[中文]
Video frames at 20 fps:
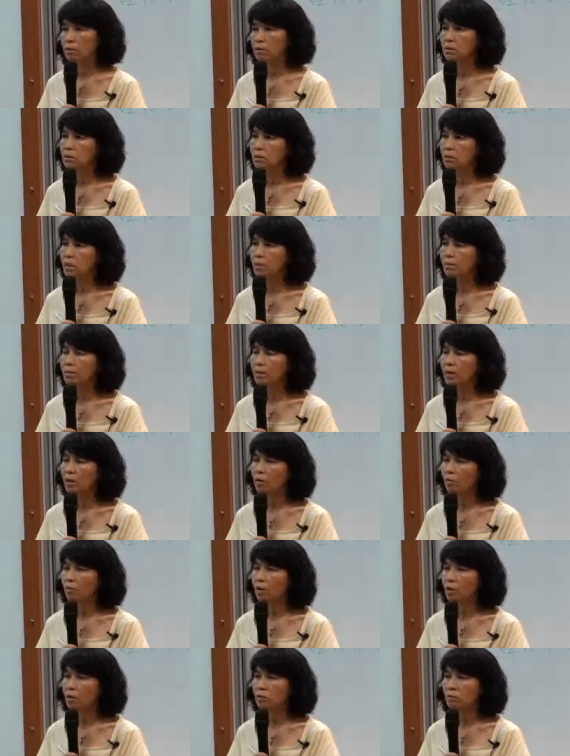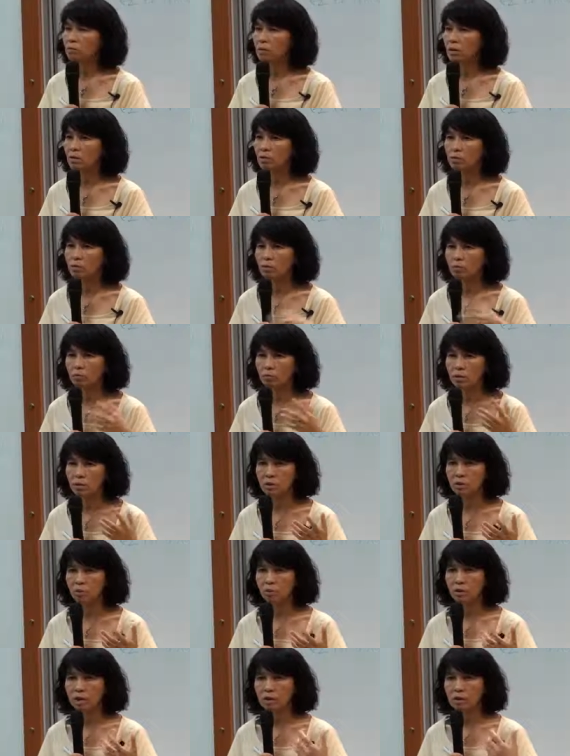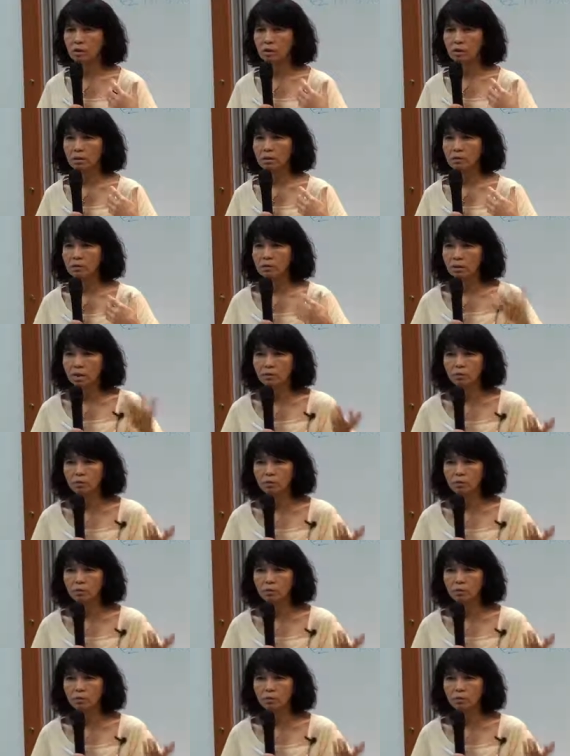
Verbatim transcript: 这三百万到时候无息还你，这